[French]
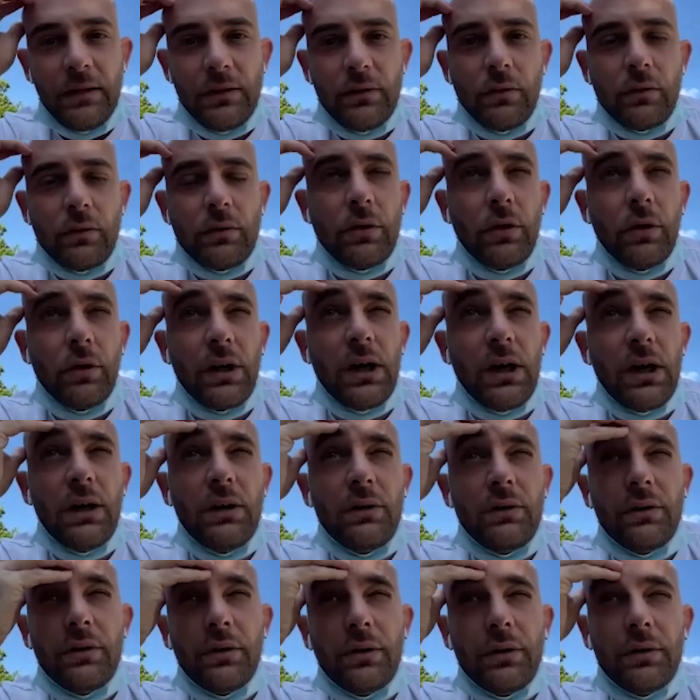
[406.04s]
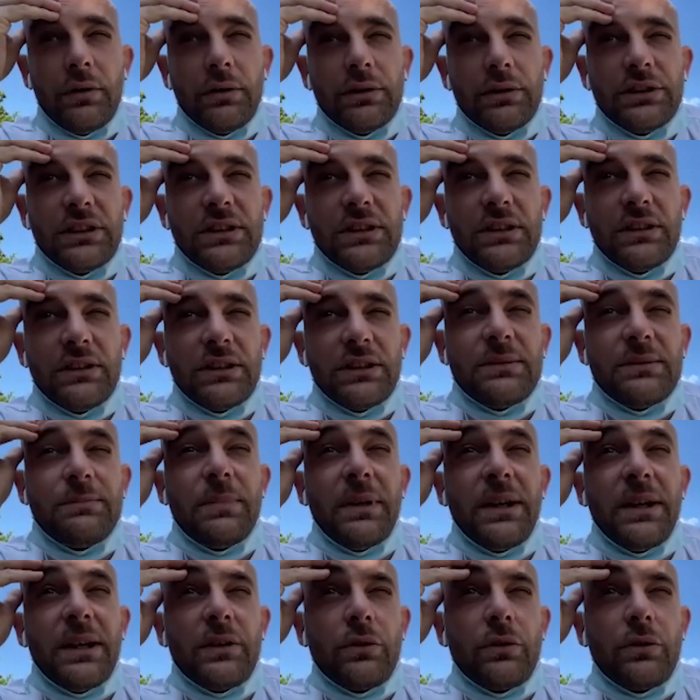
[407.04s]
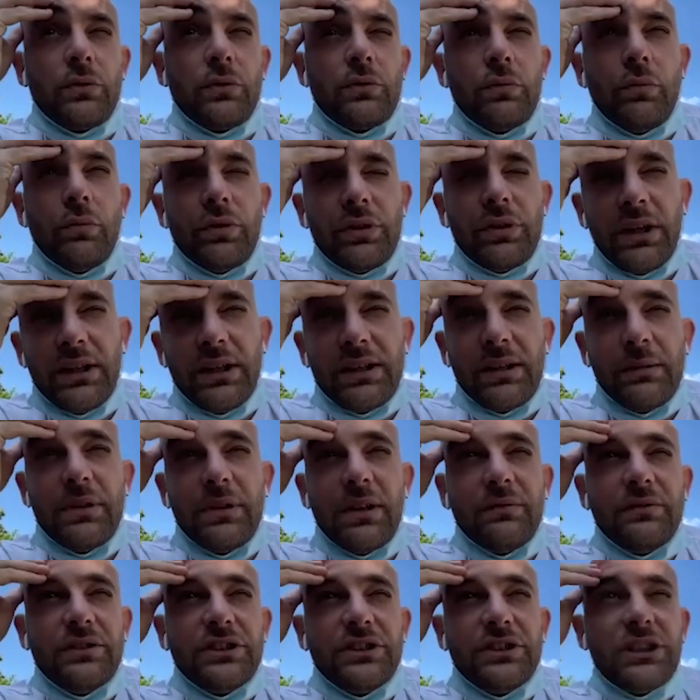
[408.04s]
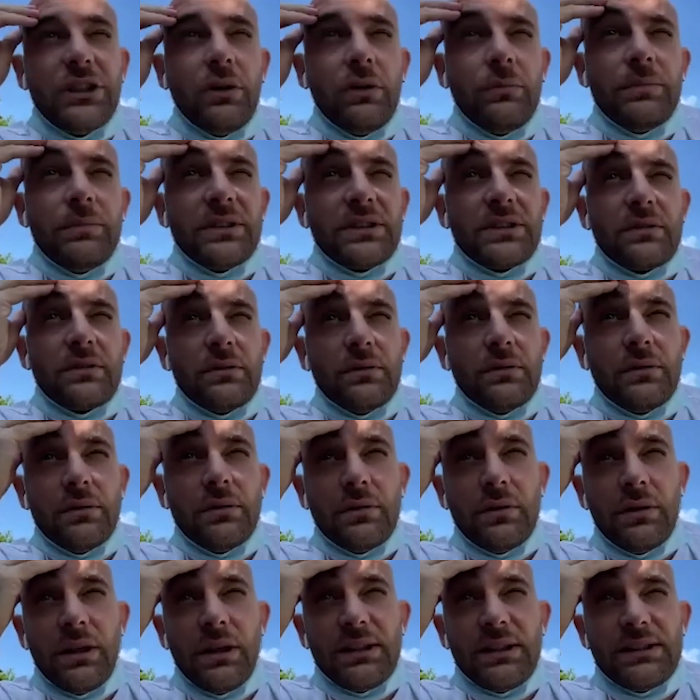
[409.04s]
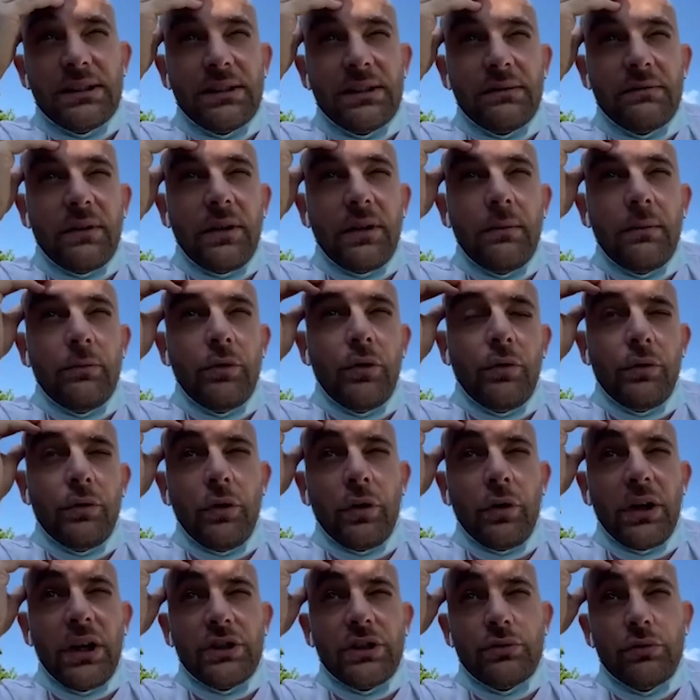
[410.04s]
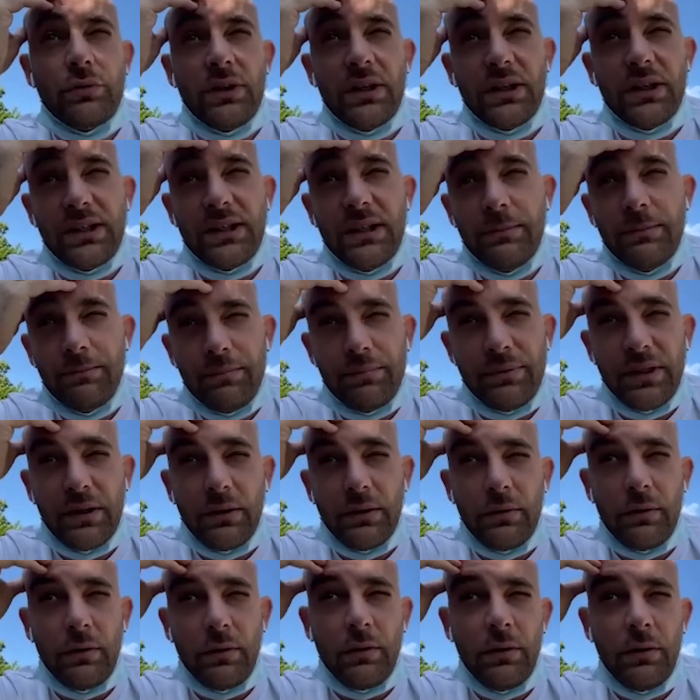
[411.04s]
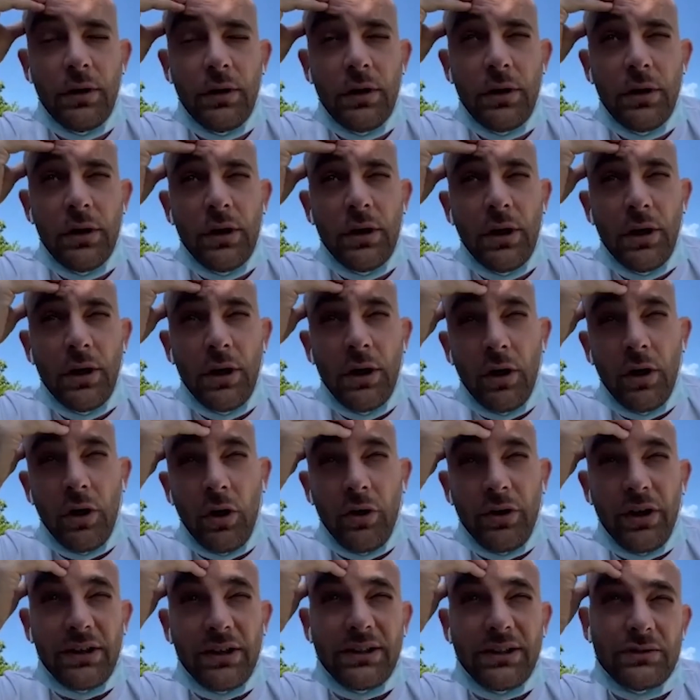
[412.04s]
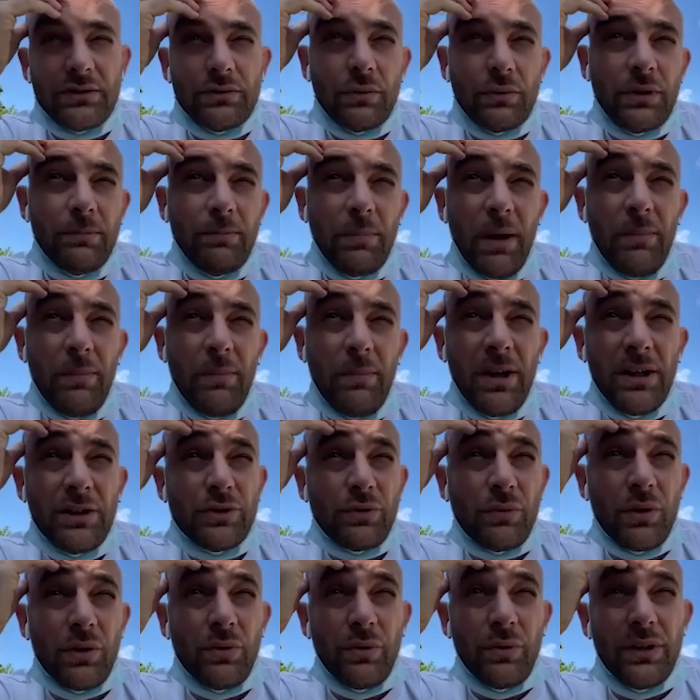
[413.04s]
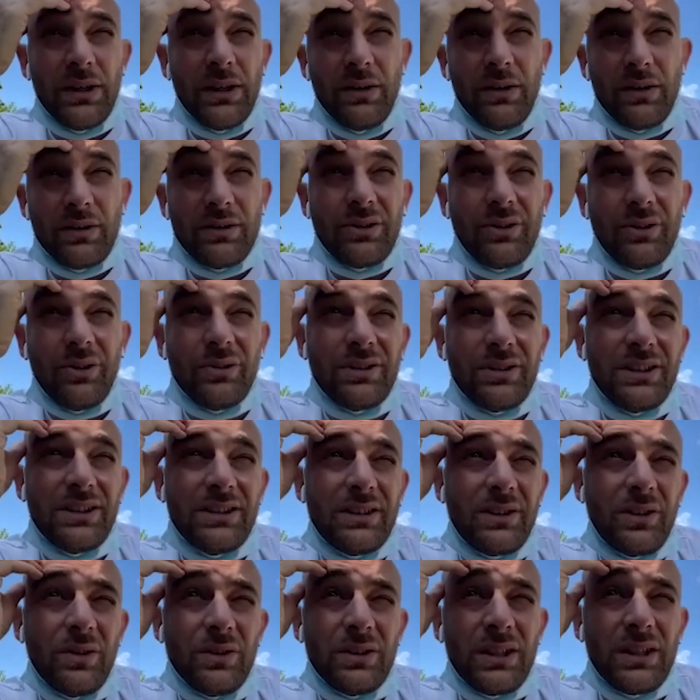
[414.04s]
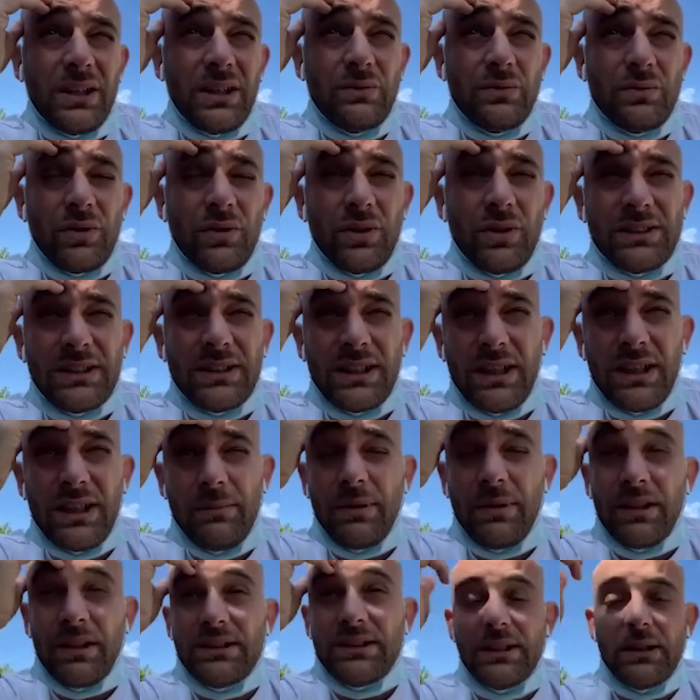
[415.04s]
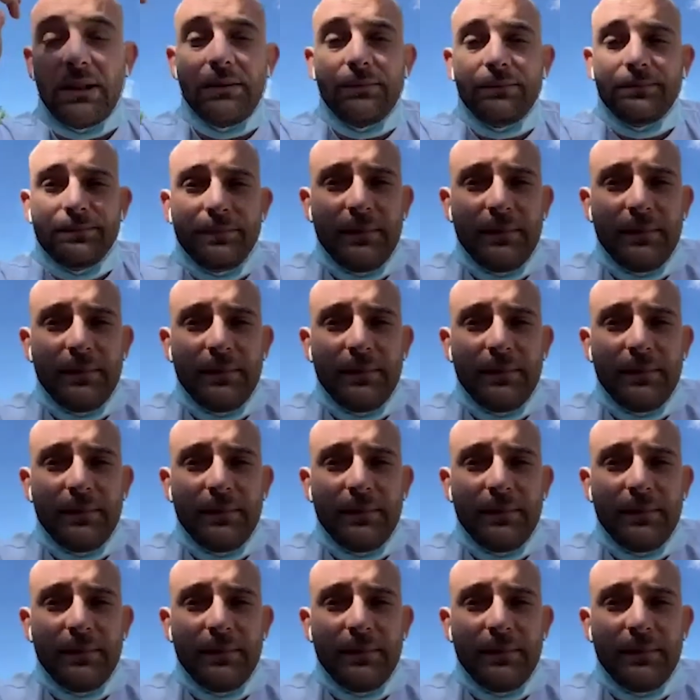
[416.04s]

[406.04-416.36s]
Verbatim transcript: Donc là, j'espère que tout le monde a été bien vigilant parce que là, c'est vraiment, on engage toute l'équipe. Puis en, natation, on est pas mal. Je crois qu'on est 34 ou 35 à partir.